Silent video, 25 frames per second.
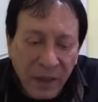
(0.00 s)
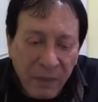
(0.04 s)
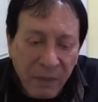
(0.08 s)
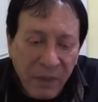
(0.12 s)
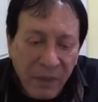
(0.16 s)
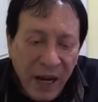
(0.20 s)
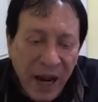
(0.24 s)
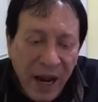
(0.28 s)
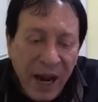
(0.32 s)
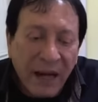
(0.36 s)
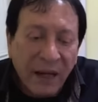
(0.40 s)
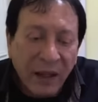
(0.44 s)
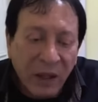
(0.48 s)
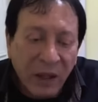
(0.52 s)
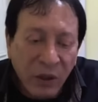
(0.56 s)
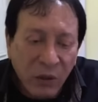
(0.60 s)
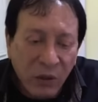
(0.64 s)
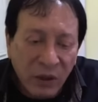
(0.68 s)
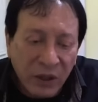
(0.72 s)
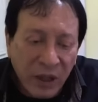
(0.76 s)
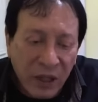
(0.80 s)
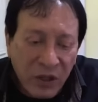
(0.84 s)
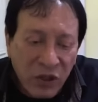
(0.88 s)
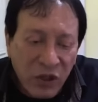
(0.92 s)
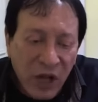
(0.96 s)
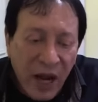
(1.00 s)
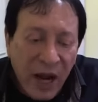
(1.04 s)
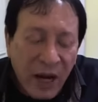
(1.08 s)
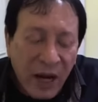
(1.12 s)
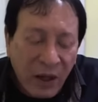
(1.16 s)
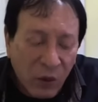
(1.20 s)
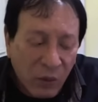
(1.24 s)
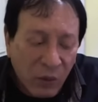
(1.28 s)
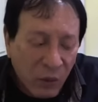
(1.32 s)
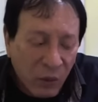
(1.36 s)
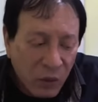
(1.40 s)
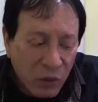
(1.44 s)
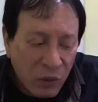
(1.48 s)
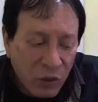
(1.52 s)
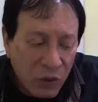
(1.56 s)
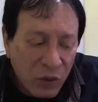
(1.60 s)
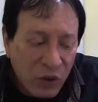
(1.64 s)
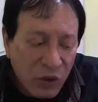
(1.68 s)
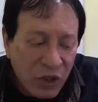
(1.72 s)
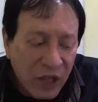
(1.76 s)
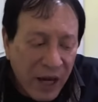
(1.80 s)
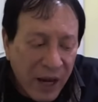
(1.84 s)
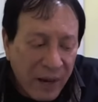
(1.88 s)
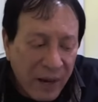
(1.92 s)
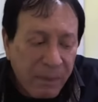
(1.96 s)
ebbe anche oltre a Giacomo,
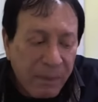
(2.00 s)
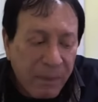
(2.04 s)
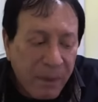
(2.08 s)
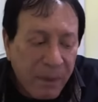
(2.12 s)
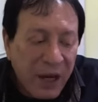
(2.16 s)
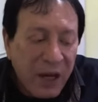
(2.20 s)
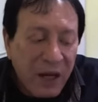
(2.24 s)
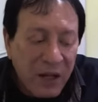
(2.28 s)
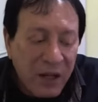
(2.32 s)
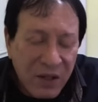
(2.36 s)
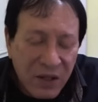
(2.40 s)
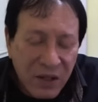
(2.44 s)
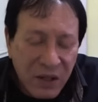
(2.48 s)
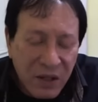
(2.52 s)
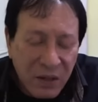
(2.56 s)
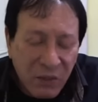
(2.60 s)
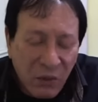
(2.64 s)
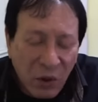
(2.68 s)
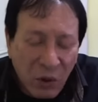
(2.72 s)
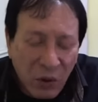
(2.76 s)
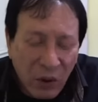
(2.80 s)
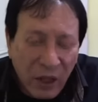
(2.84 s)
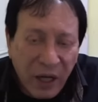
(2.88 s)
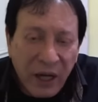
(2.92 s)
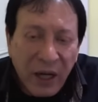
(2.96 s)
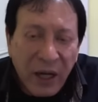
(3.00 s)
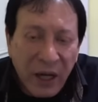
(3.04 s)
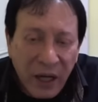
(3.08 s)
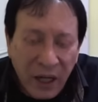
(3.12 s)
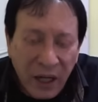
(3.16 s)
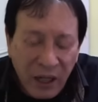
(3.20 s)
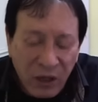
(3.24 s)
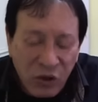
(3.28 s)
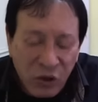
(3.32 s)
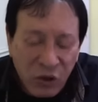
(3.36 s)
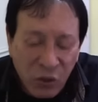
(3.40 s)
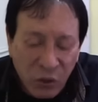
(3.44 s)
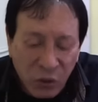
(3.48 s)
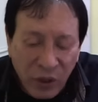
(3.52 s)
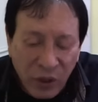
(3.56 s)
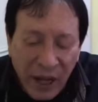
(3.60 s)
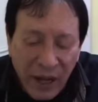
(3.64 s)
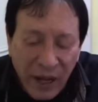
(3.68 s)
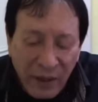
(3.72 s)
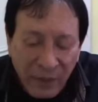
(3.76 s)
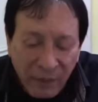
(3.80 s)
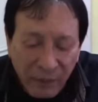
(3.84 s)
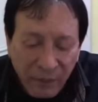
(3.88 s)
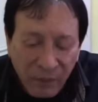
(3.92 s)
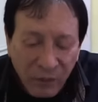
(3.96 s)
Giuseppe, Simone e
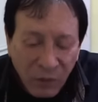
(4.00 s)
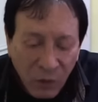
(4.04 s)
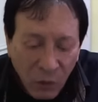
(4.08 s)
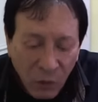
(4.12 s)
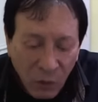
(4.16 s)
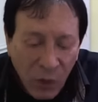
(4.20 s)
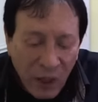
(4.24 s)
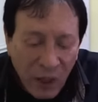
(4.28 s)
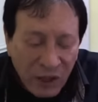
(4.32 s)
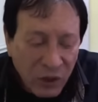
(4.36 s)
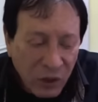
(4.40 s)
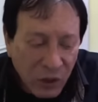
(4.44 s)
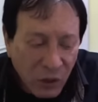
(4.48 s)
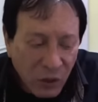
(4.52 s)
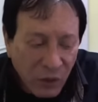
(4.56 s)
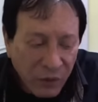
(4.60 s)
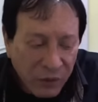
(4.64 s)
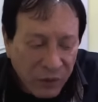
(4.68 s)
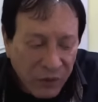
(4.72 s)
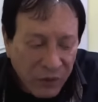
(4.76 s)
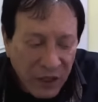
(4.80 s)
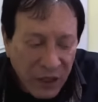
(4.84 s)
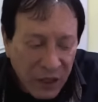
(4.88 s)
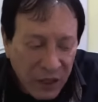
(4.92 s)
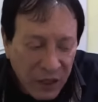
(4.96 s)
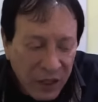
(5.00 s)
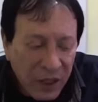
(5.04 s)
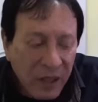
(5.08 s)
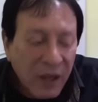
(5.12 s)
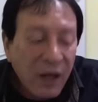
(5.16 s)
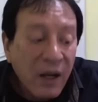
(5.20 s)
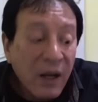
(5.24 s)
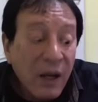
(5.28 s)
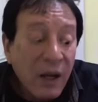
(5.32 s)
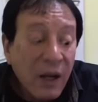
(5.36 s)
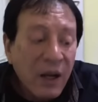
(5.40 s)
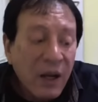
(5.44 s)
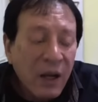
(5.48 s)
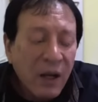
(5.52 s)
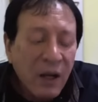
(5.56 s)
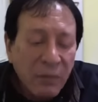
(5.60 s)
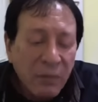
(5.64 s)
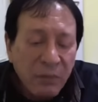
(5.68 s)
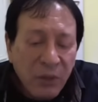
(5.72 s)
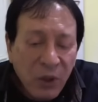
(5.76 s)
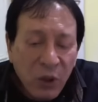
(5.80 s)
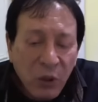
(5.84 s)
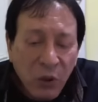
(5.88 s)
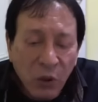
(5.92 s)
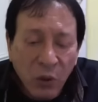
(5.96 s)
Giuda, quattro figli
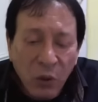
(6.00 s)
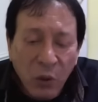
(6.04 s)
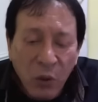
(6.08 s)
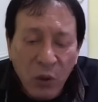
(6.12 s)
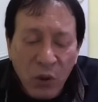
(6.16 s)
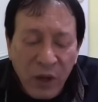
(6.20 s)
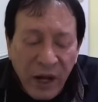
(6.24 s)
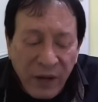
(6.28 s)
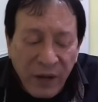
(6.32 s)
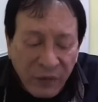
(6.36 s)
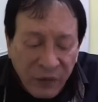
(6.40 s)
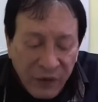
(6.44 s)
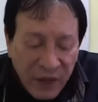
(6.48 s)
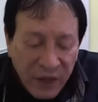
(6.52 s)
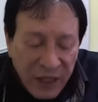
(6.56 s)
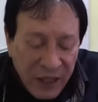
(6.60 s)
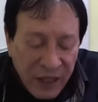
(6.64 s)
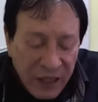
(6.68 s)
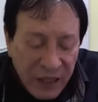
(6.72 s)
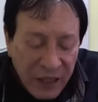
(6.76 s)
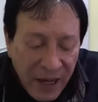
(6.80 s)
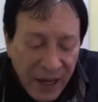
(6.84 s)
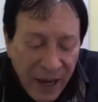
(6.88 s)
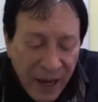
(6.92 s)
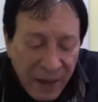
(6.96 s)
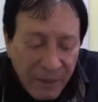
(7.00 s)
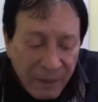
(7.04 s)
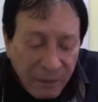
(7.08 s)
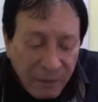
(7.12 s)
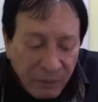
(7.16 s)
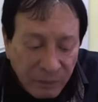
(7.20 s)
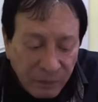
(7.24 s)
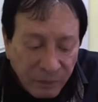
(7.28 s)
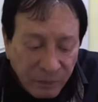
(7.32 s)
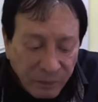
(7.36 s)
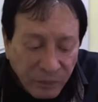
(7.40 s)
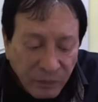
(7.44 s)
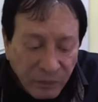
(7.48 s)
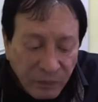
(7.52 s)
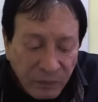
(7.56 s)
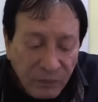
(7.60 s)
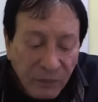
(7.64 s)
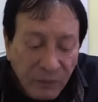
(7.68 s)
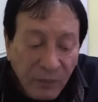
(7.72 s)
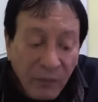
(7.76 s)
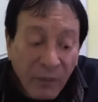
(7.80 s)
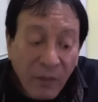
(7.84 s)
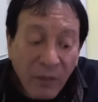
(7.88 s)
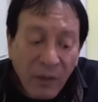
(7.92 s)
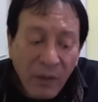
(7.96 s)
più una figlia,
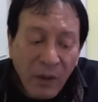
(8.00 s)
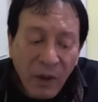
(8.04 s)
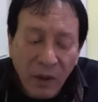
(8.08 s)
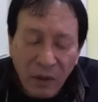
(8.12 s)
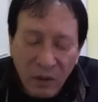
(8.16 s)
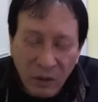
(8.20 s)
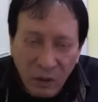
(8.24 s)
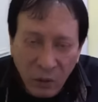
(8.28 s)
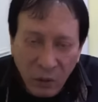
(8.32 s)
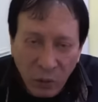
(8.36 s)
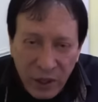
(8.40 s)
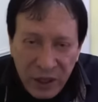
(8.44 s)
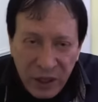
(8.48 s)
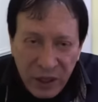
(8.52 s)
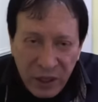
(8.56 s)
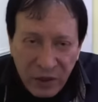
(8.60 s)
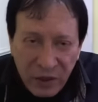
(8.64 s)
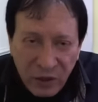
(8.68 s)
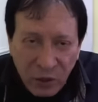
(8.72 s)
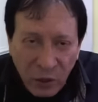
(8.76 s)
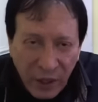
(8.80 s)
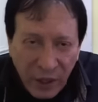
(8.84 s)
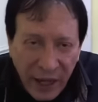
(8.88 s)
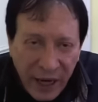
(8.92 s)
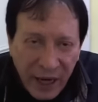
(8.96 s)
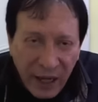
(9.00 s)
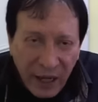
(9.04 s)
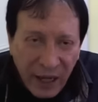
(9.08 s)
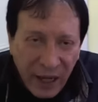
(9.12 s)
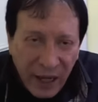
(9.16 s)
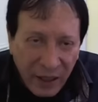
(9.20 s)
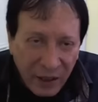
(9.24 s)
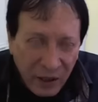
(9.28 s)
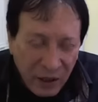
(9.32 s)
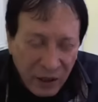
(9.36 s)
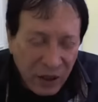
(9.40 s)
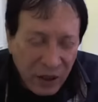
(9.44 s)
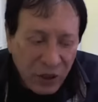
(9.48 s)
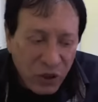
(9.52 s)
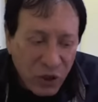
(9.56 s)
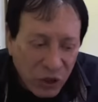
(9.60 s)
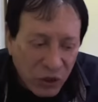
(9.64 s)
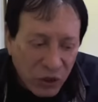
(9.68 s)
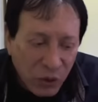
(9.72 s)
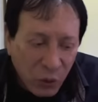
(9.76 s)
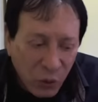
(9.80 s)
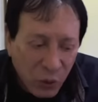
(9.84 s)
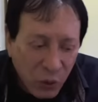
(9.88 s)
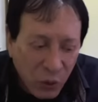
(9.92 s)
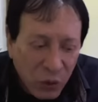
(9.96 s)
quindi sorella di
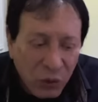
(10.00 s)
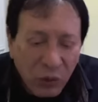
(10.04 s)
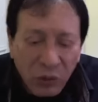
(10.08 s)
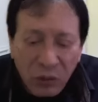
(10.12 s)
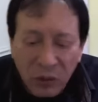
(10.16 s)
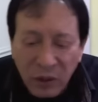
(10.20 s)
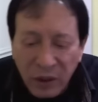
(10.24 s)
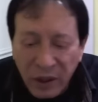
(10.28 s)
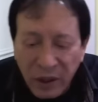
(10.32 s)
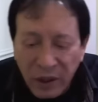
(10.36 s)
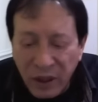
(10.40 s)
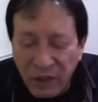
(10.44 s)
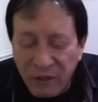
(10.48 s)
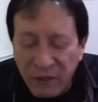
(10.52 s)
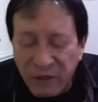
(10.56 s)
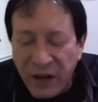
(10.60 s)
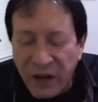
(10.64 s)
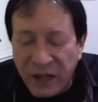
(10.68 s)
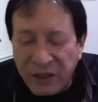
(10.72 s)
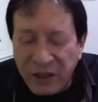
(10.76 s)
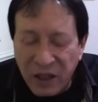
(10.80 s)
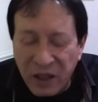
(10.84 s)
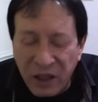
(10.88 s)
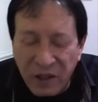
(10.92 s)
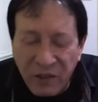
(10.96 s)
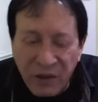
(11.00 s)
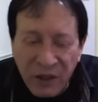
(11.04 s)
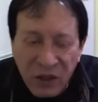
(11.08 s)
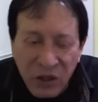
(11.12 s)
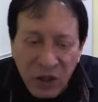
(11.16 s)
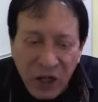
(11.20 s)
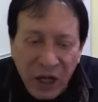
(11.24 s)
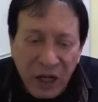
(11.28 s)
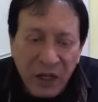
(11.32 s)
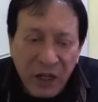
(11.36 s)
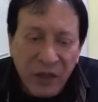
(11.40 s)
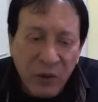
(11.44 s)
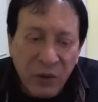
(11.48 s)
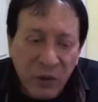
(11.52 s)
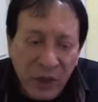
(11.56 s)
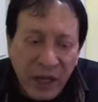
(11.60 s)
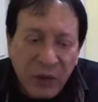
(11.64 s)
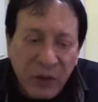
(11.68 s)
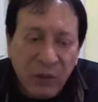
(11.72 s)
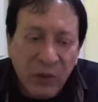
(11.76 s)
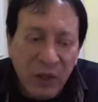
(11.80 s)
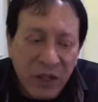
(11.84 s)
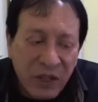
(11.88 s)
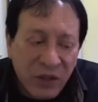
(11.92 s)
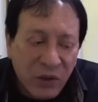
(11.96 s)
Gesù, infatti nei Vangeli non
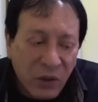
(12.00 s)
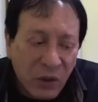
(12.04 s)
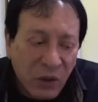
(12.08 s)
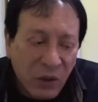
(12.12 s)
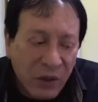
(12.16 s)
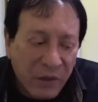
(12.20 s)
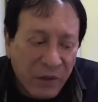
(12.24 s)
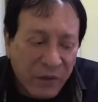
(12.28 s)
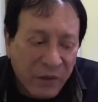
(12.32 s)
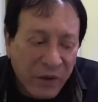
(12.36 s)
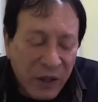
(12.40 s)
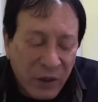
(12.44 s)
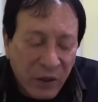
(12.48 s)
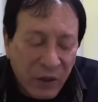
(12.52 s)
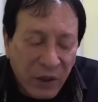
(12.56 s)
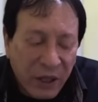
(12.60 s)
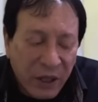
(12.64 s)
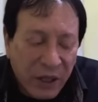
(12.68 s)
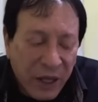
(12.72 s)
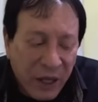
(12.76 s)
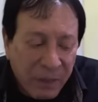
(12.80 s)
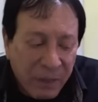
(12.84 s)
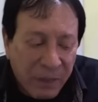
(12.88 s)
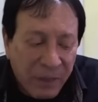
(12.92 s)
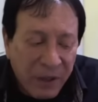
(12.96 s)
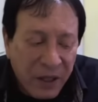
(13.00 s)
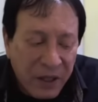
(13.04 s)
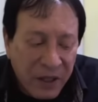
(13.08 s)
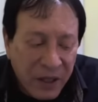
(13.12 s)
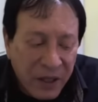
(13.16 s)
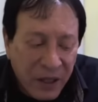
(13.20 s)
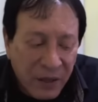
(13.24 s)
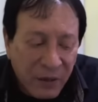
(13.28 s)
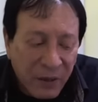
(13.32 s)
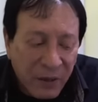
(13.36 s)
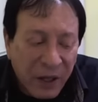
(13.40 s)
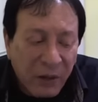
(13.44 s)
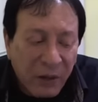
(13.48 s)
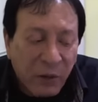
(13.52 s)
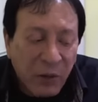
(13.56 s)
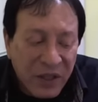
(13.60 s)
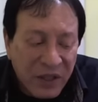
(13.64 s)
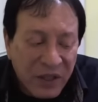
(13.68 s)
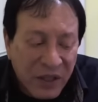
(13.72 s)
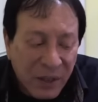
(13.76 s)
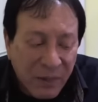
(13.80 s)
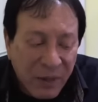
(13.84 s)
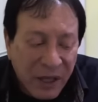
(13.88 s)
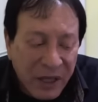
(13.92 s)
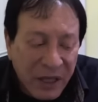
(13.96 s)
è questo il figlio del carpentiere, non è
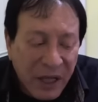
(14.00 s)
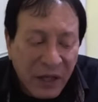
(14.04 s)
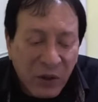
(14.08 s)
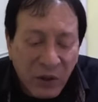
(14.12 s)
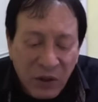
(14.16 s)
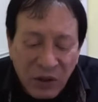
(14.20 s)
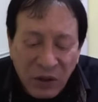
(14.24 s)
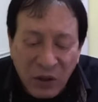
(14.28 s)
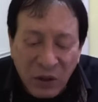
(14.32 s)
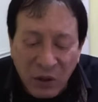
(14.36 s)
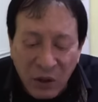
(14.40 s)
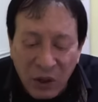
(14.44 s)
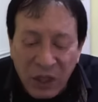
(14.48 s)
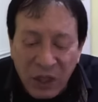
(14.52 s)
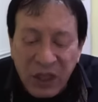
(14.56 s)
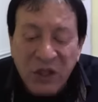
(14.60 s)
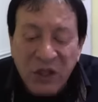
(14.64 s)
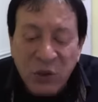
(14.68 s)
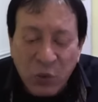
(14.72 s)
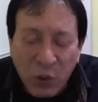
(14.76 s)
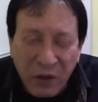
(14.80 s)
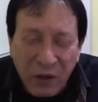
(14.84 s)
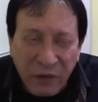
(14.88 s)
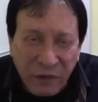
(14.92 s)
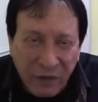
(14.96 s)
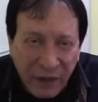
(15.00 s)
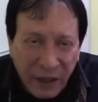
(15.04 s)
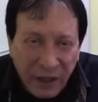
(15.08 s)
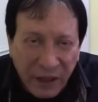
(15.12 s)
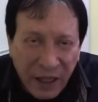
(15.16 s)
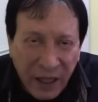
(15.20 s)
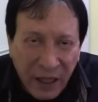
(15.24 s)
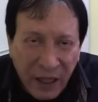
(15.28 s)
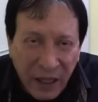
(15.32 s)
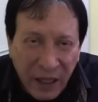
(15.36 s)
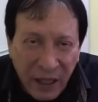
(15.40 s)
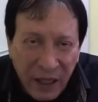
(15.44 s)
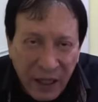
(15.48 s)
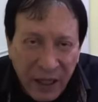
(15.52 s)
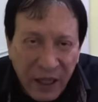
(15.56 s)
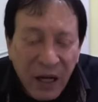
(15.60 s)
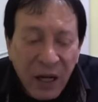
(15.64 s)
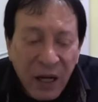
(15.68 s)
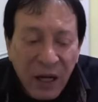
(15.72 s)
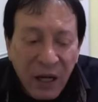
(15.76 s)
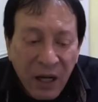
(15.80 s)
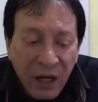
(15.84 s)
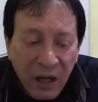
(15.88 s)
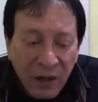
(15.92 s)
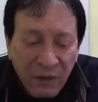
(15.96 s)
questa Maria, non sono lì i suoi
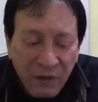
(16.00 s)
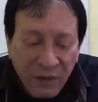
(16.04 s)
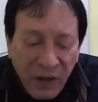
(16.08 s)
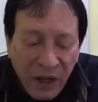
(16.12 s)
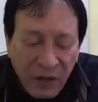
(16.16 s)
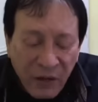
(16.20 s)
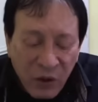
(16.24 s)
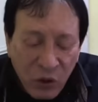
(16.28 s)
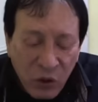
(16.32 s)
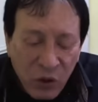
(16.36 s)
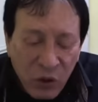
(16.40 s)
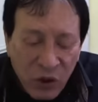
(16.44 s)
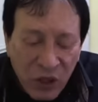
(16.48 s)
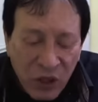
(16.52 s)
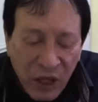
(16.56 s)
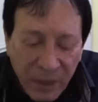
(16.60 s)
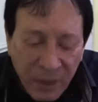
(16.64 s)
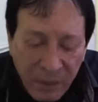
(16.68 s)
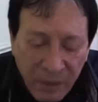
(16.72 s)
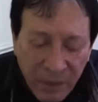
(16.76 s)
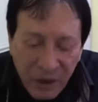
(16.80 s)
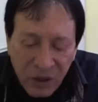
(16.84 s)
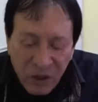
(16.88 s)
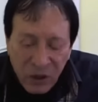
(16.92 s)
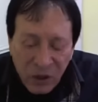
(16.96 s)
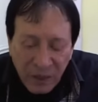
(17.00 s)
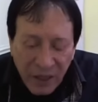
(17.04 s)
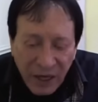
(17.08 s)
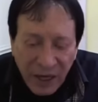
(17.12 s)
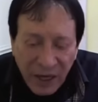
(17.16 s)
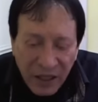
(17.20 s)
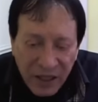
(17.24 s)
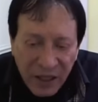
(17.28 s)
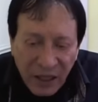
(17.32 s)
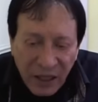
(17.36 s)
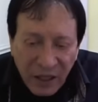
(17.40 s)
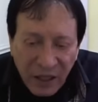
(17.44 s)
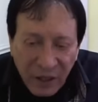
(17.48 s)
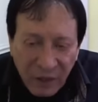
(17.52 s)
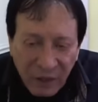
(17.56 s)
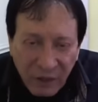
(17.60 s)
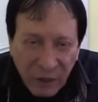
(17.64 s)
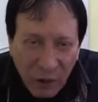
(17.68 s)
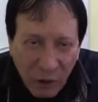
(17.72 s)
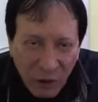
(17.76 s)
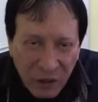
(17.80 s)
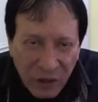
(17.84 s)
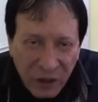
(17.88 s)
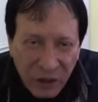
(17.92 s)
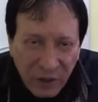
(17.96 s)
fratelli. Flavio Giuseppe ci parla di
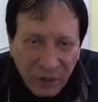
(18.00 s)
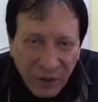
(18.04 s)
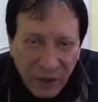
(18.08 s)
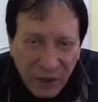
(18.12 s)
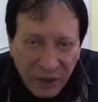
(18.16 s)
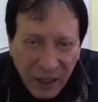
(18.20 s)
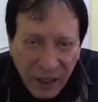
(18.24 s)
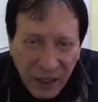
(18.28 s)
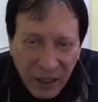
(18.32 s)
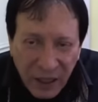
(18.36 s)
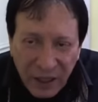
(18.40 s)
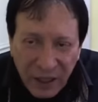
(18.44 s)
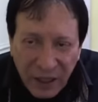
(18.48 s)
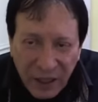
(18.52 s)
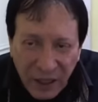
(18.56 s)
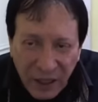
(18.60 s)
Adelfos, fratelli